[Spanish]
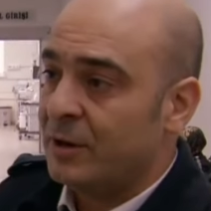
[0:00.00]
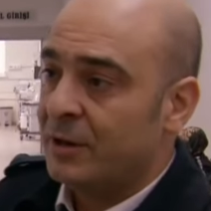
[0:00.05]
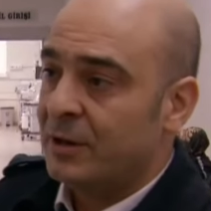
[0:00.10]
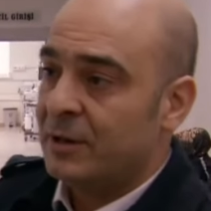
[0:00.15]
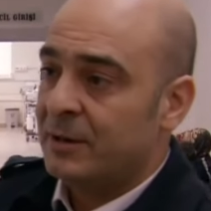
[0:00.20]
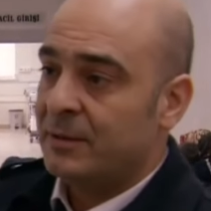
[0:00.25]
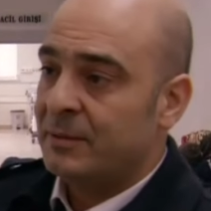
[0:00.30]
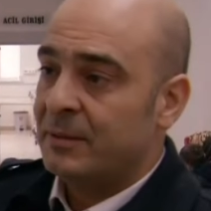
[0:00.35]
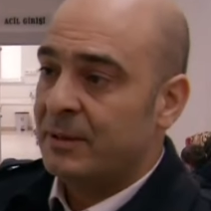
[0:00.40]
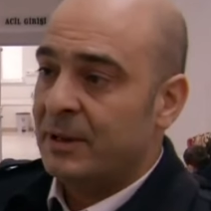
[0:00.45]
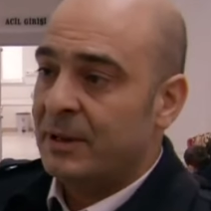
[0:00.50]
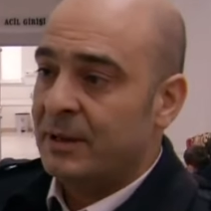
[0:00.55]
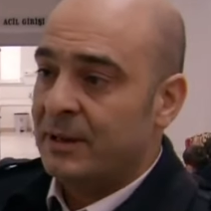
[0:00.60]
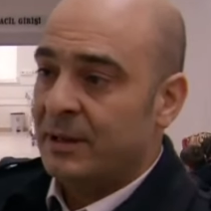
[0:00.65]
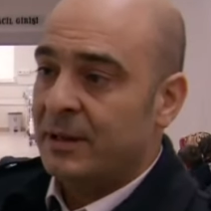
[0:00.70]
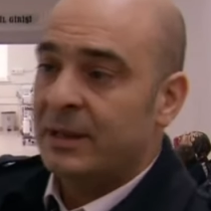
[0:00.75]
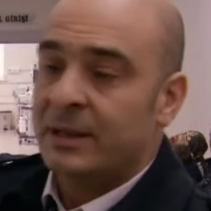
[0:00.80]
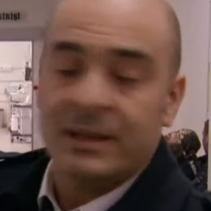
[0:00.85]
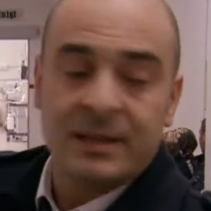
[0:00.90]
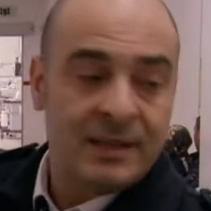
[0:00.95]
Sí, sí, anda.
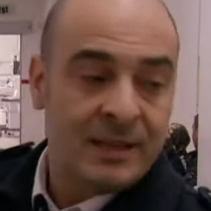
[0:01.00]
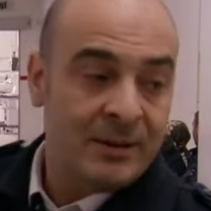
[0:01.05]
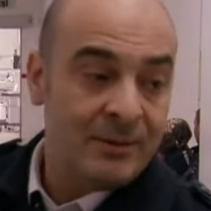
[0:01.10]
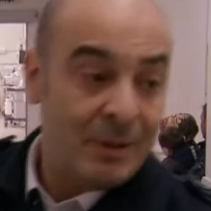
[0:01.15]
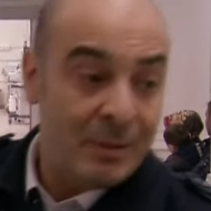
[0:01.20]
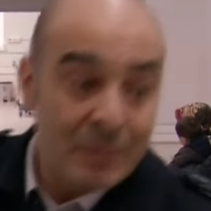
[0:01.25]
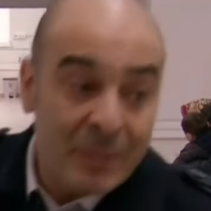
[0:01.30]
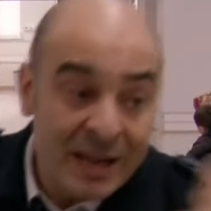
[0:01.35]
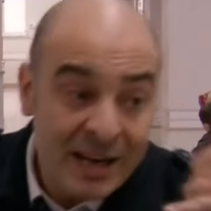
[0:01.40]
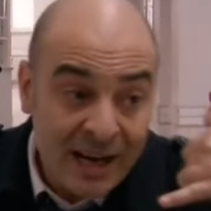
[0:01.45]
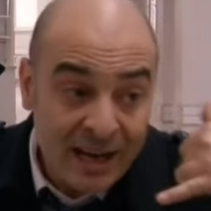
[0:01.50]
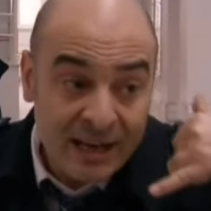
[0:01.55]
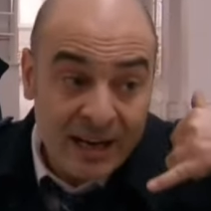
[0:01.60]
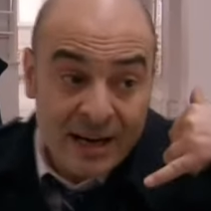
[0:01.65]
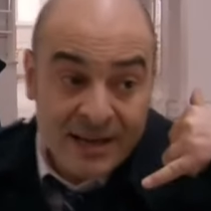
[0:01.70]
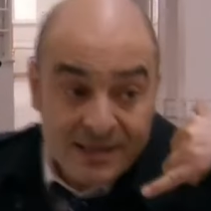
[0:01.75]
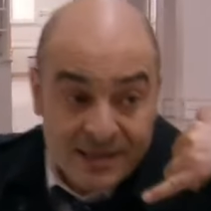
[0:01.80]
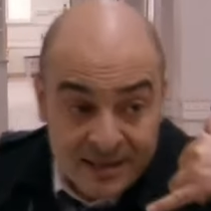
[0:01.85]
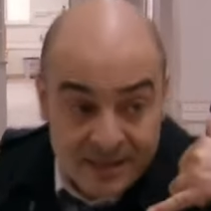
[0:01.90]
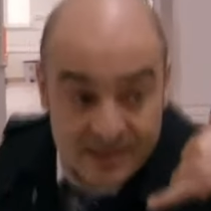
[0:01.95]
Si tienes noticias,
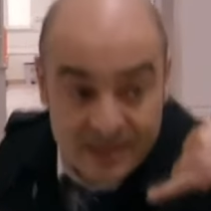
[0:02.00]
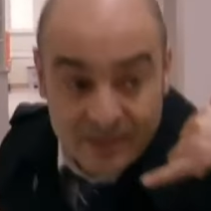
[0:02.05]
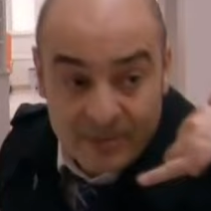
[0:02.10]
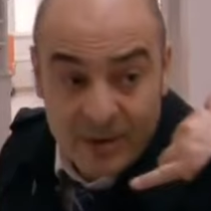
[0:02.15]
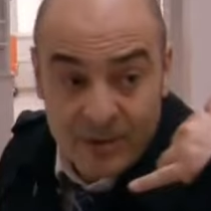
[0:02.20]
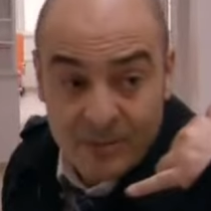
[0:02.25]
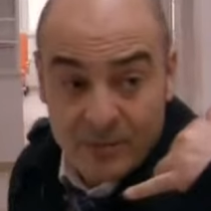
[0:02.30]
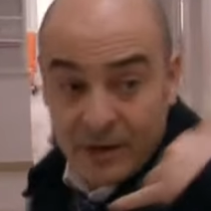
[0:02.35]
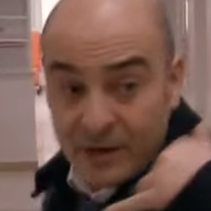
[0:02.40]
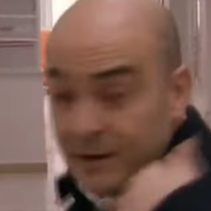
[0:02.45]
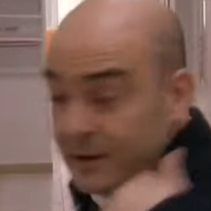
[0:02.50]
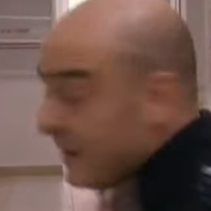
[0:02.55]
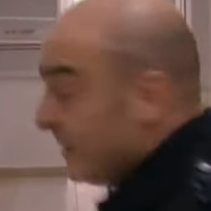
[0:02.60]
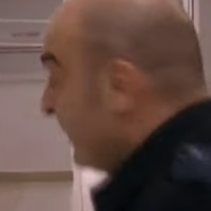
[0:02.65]
me llamas, ¿está bien?